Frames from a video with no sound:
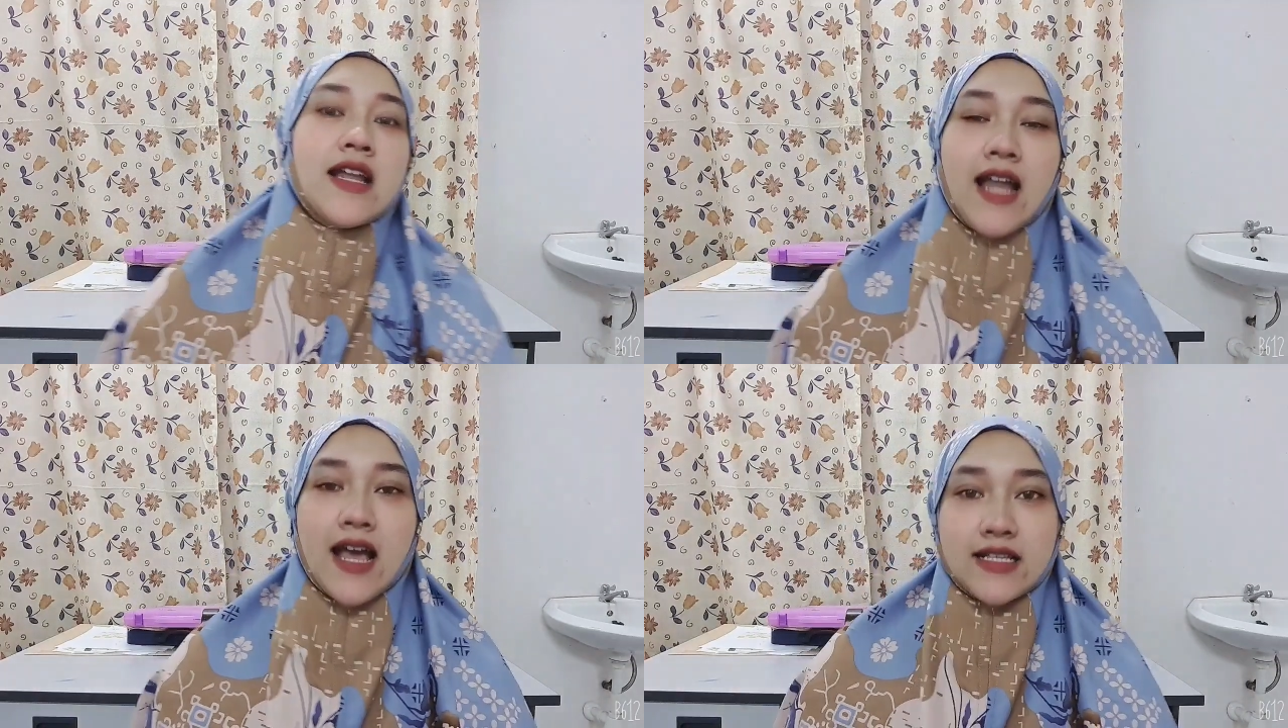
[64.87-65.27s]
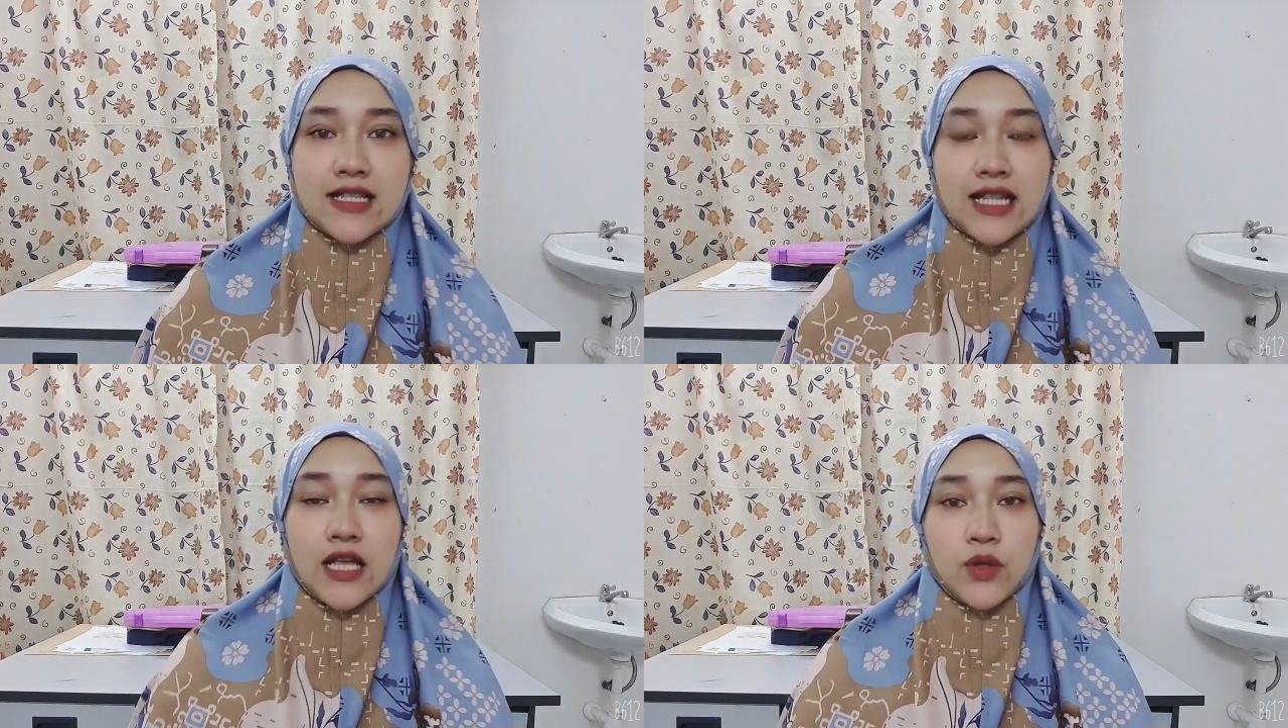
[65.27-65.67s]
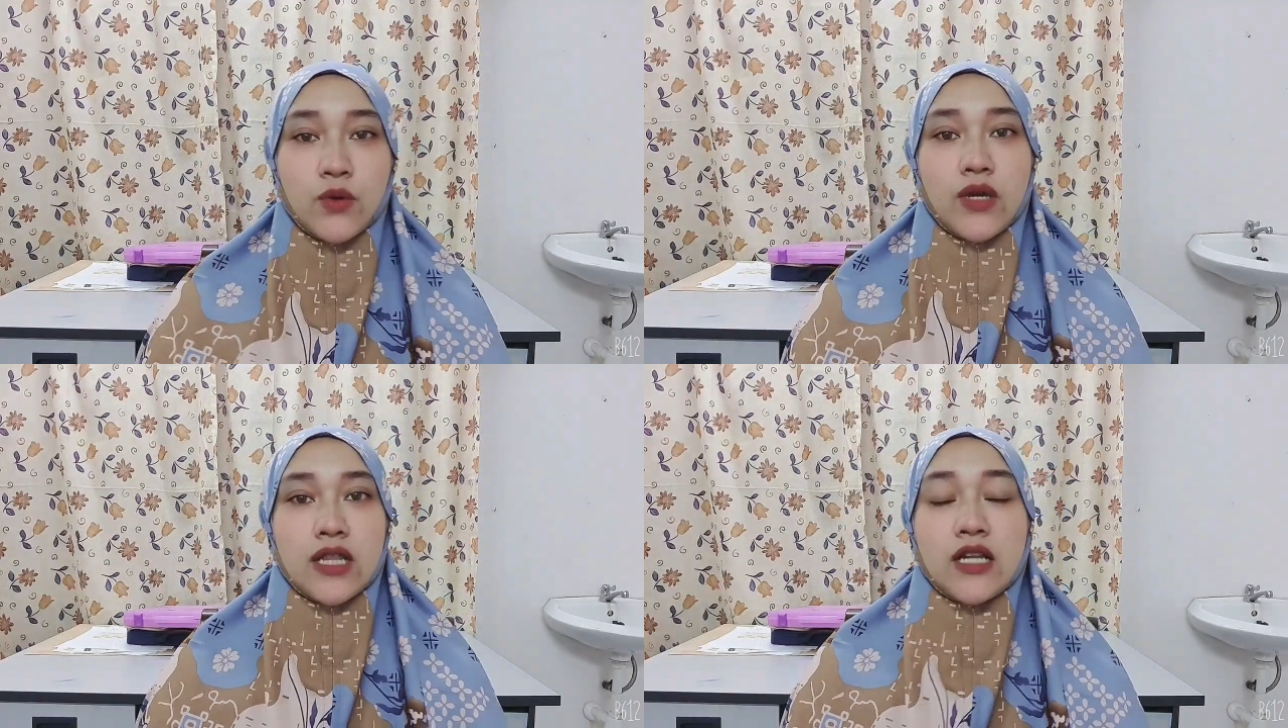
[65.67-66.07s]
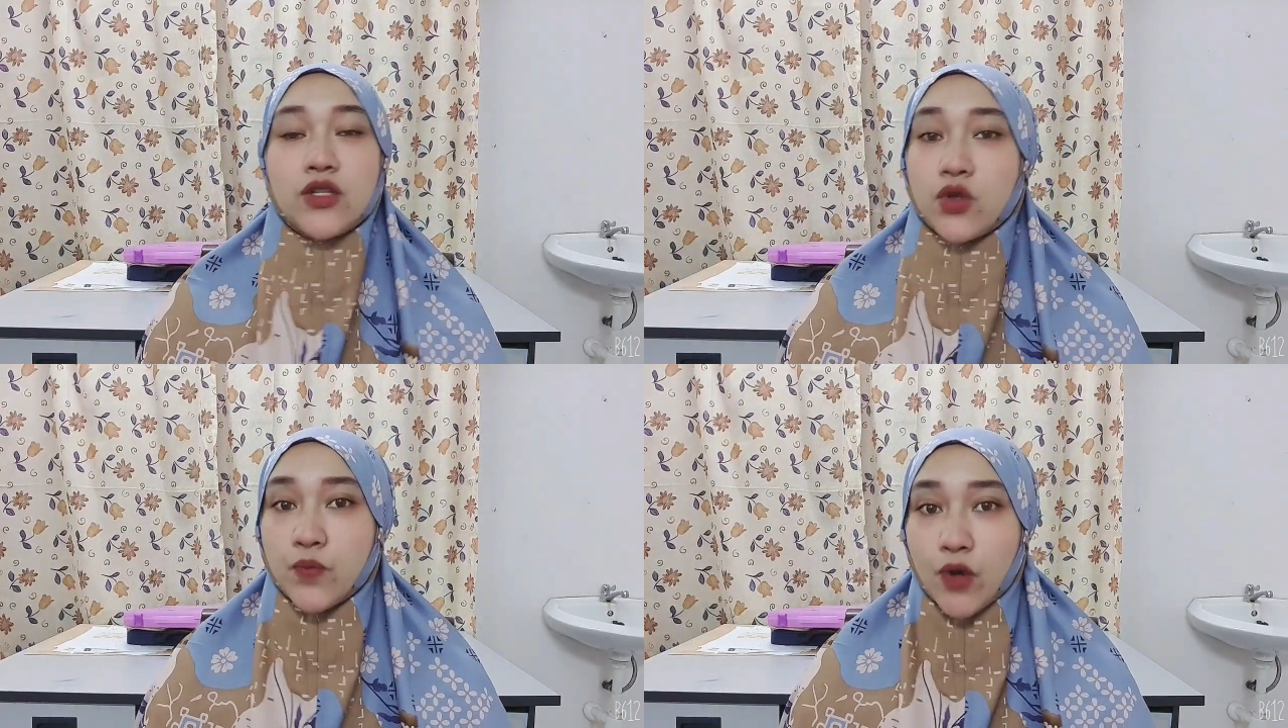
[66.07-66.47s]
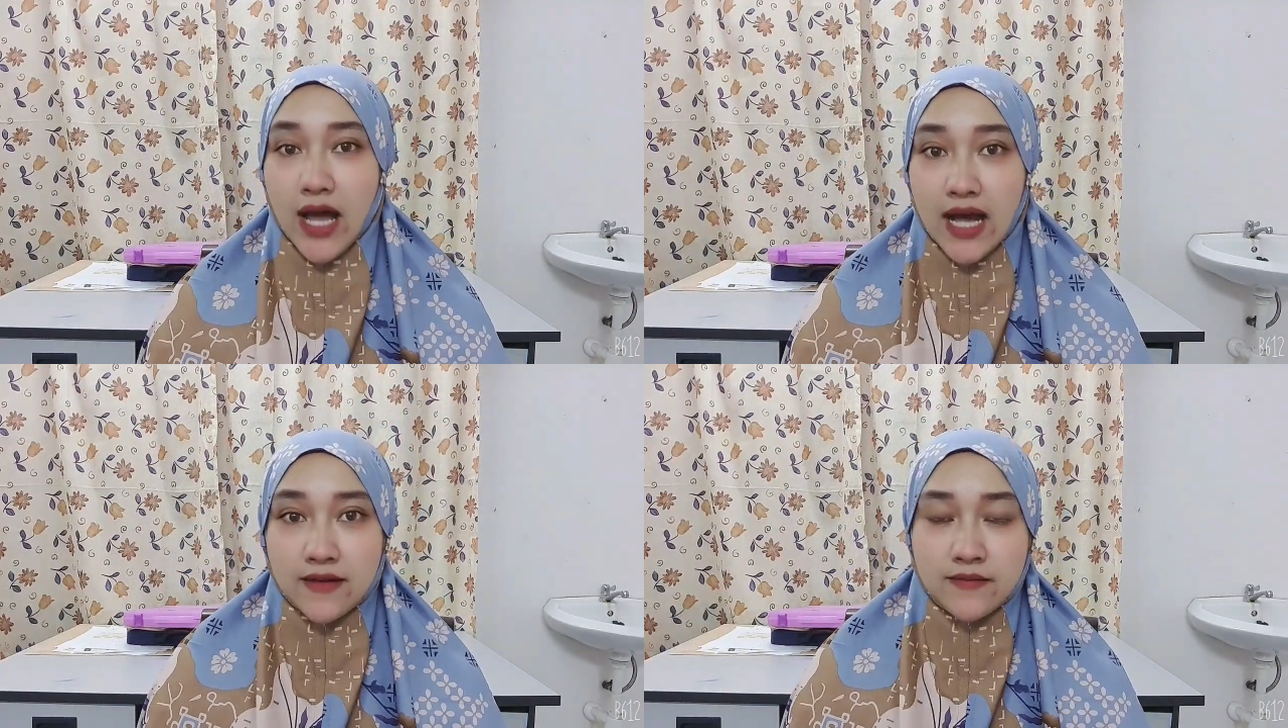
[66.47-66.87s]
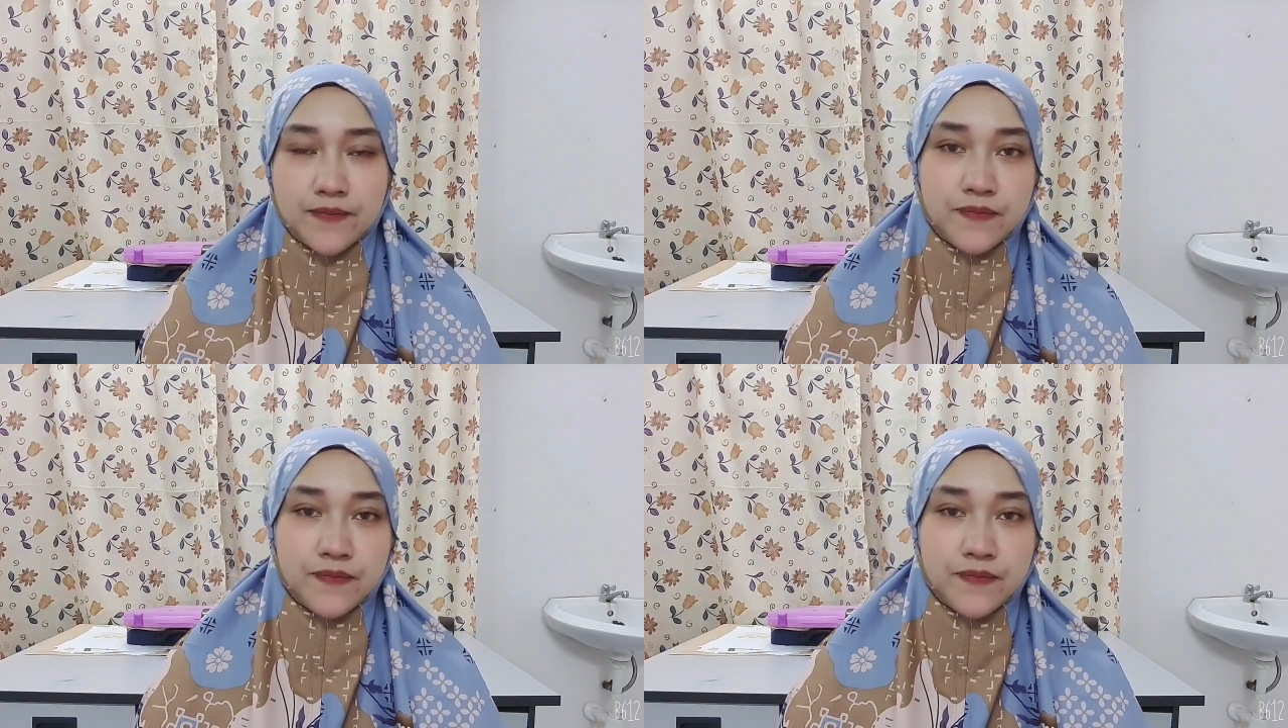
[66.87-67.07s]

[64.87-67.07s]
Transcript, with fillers: nah setelah itu kita disuruh pulang